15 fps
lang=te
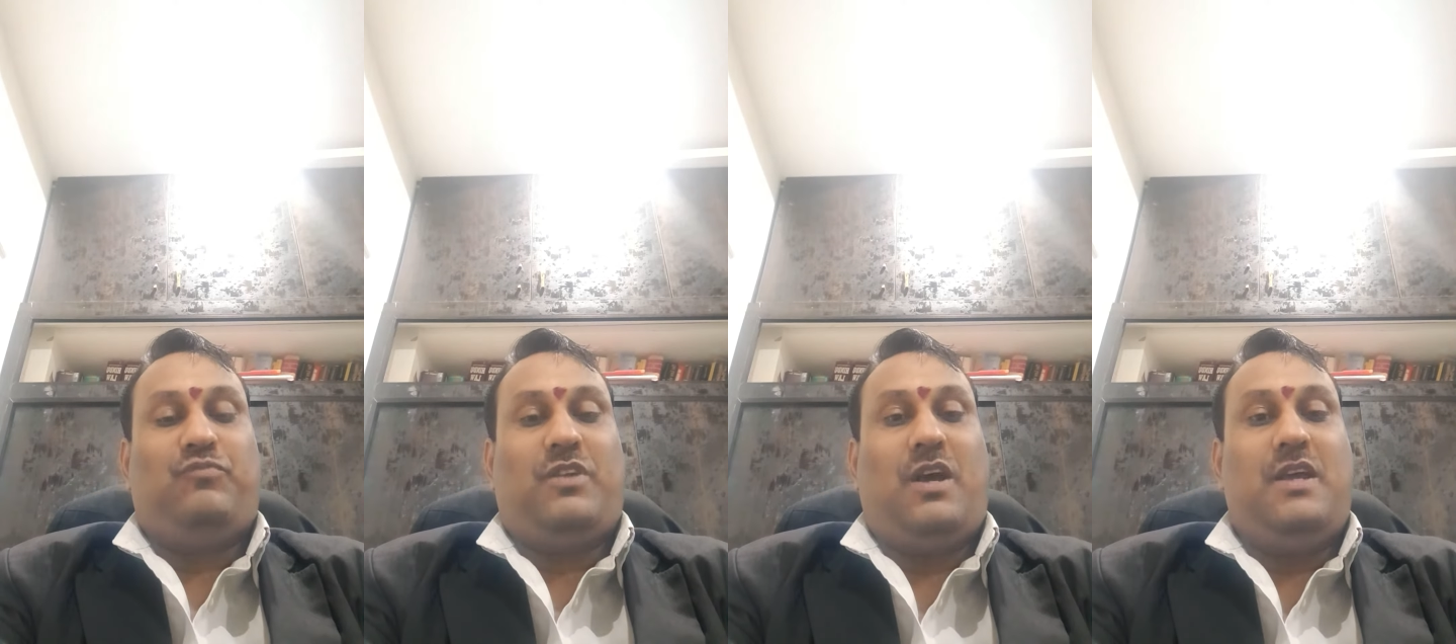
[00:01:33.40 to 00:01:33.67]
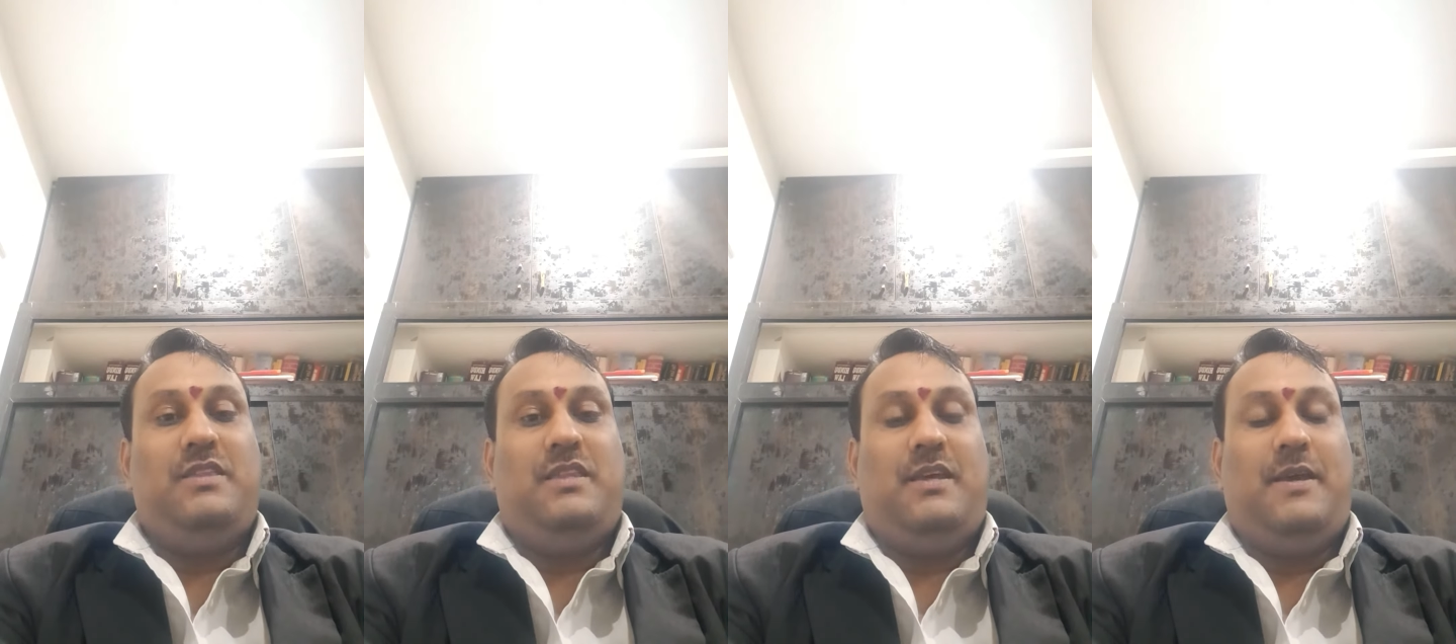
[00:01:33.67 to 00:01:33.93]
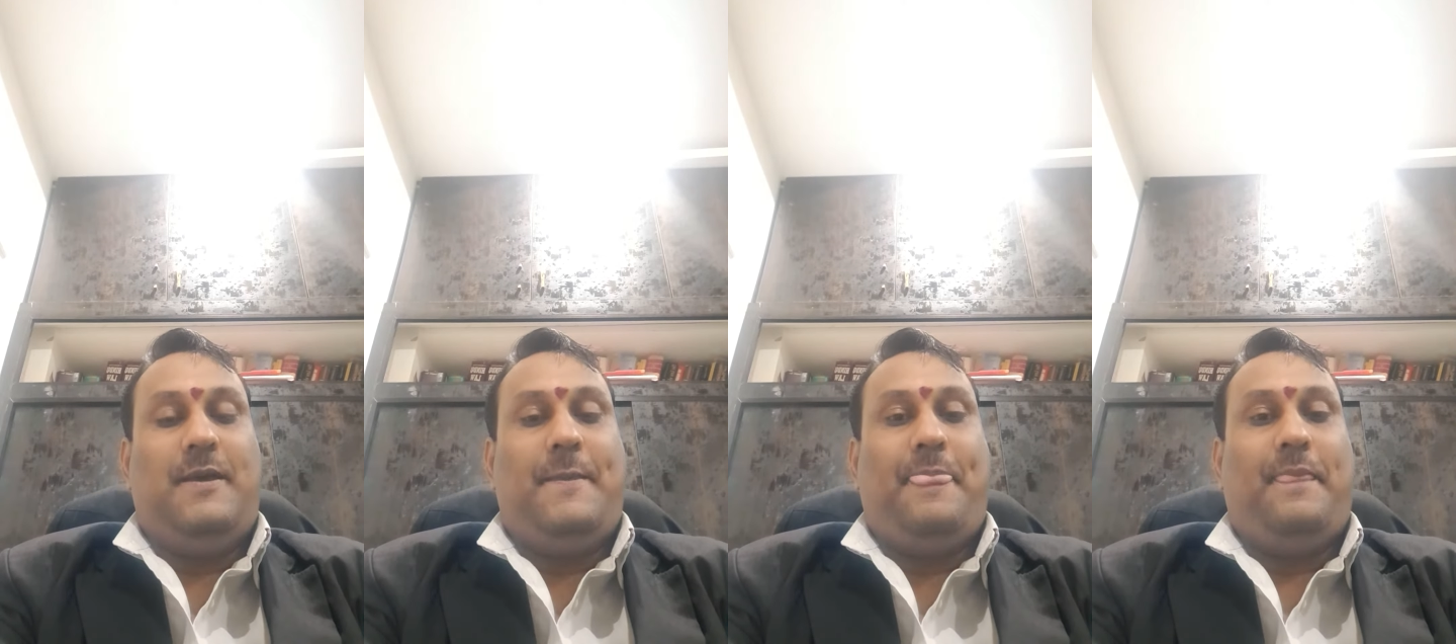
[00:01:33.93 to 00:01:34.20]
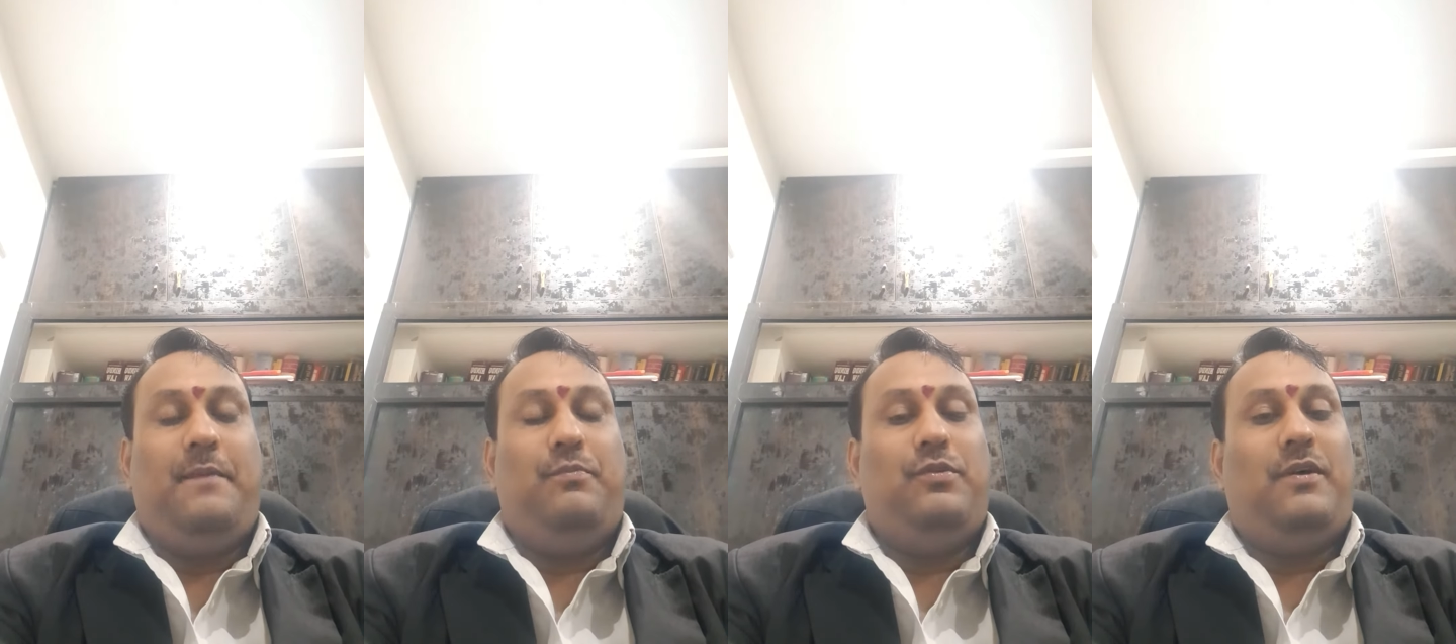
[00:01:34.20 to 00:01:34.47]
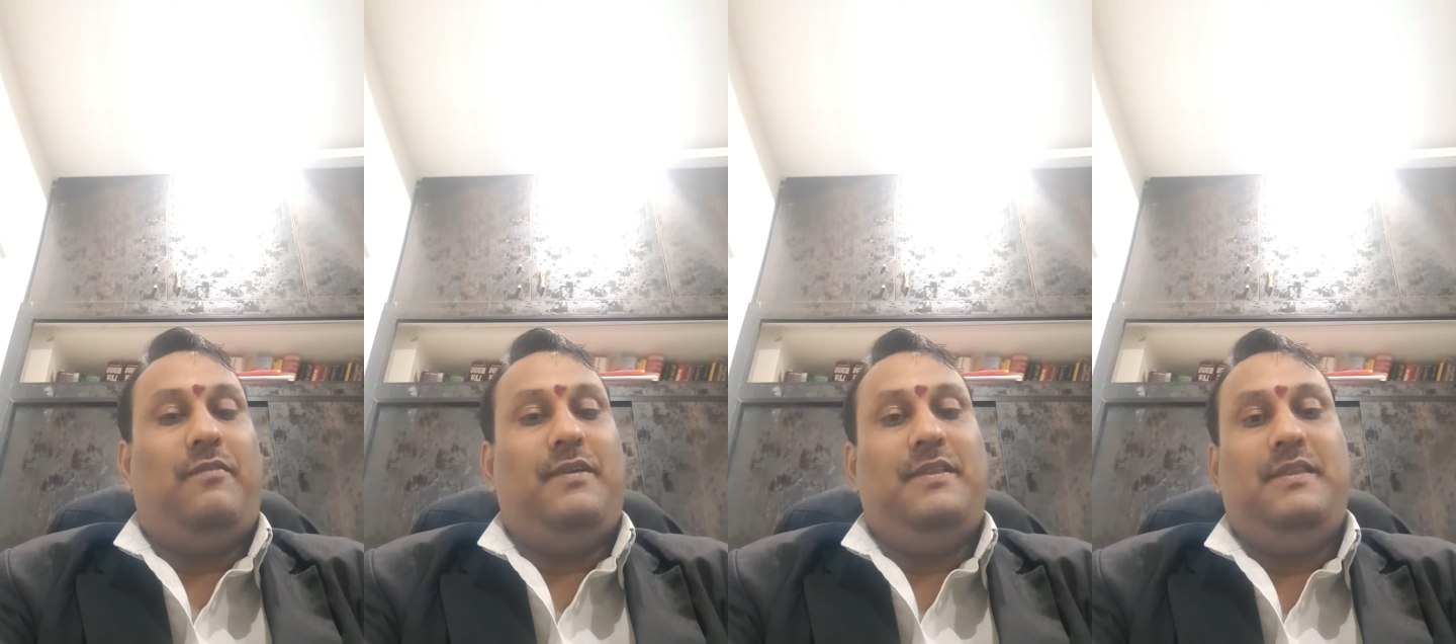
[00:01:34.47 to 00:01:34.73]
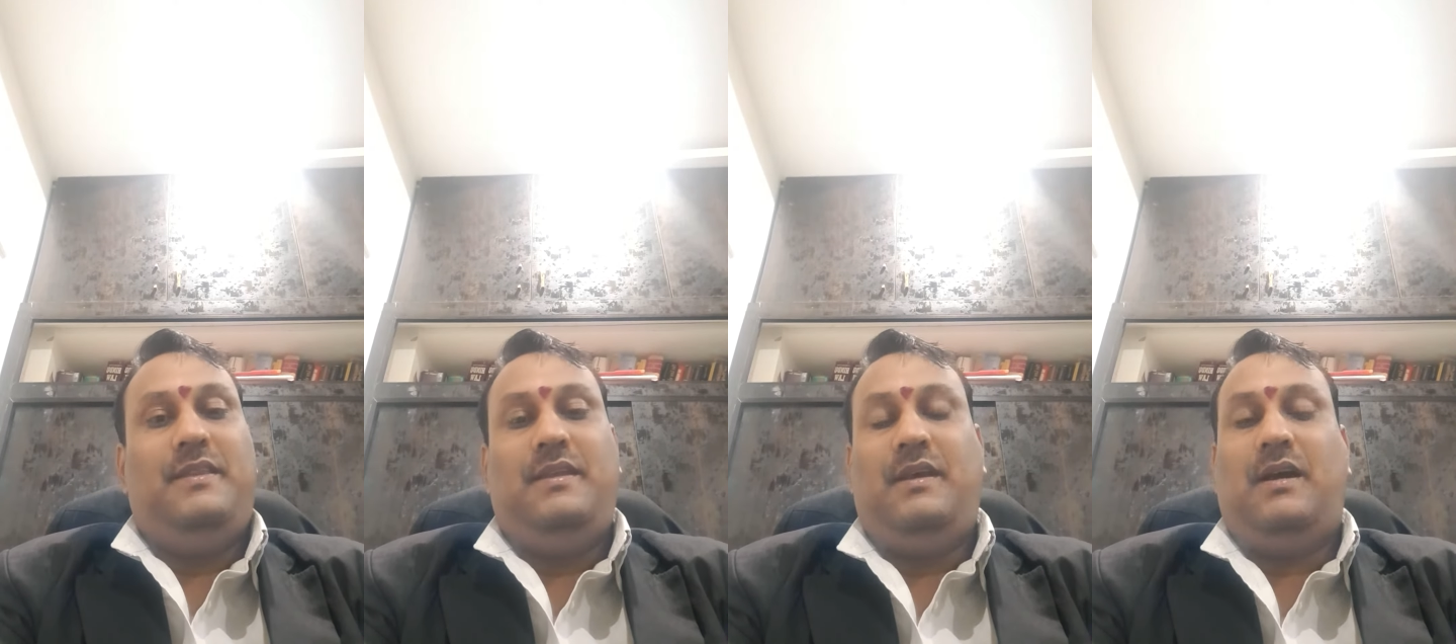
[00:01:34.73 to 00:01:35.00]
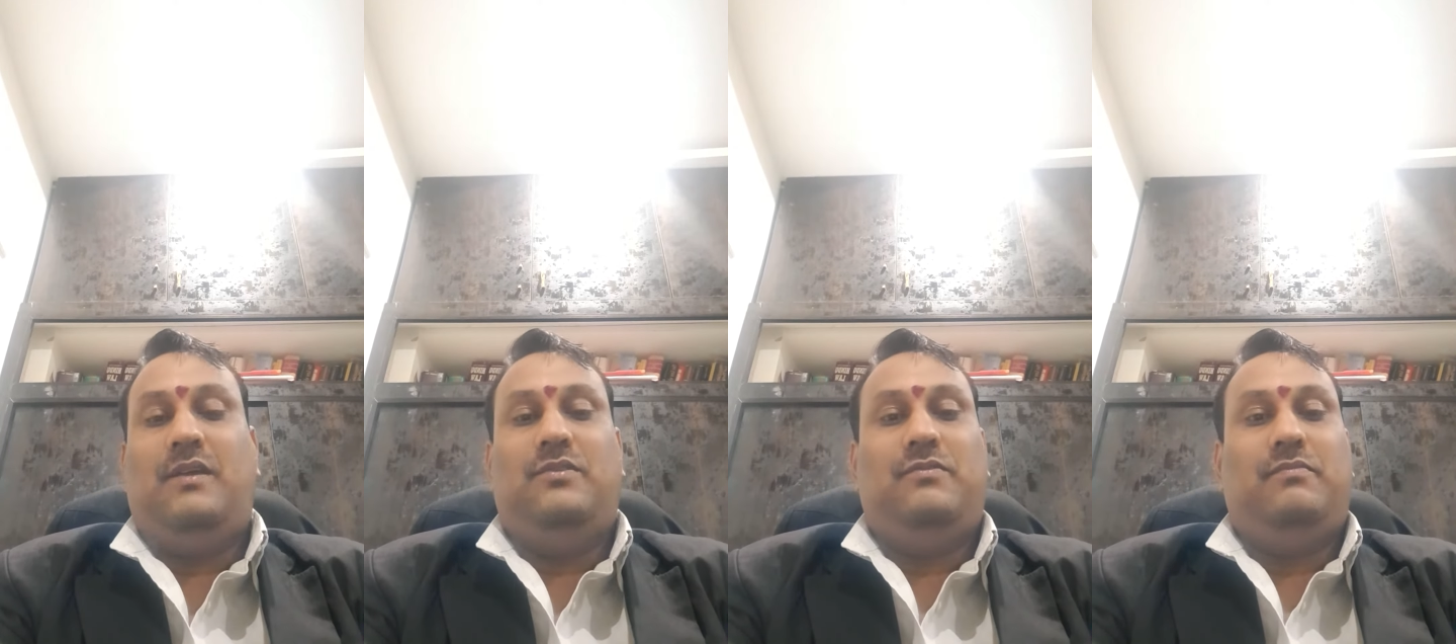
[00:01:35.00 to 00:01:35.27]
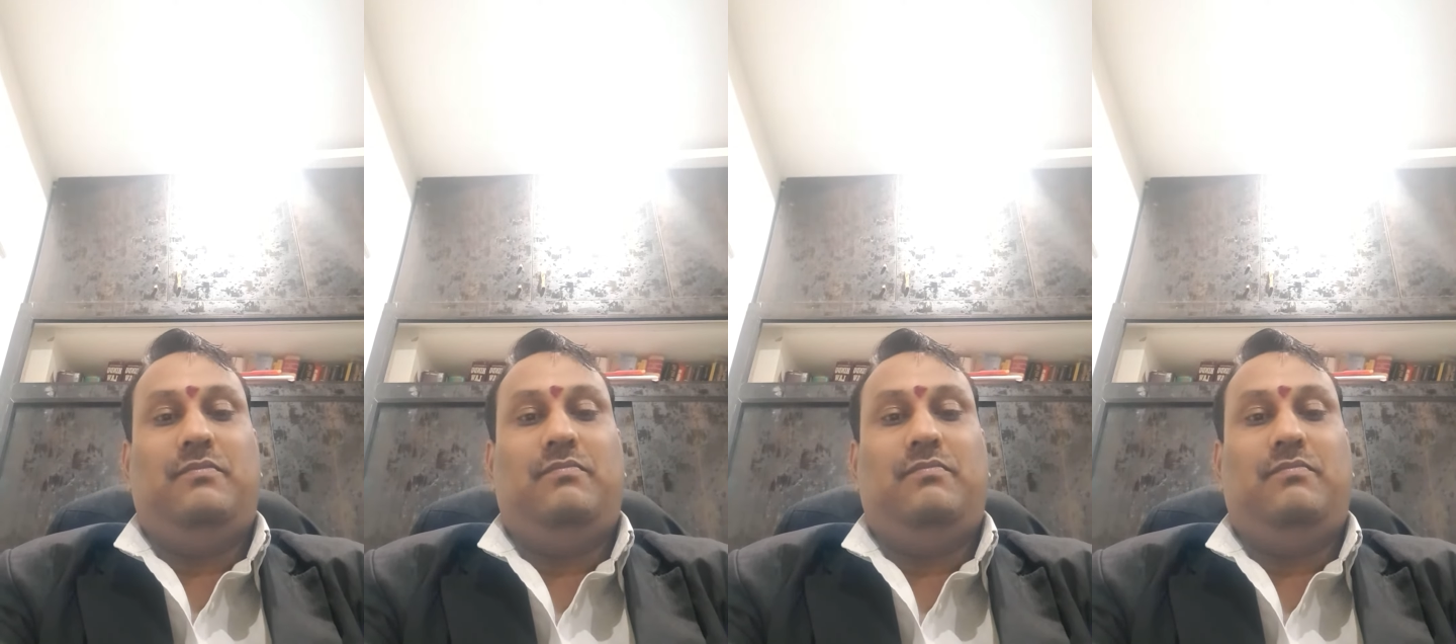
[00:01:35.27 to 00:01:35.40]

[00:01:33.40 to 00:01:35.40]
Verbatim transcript: అయితే ఇప్పుడు అవన్నీ కాదు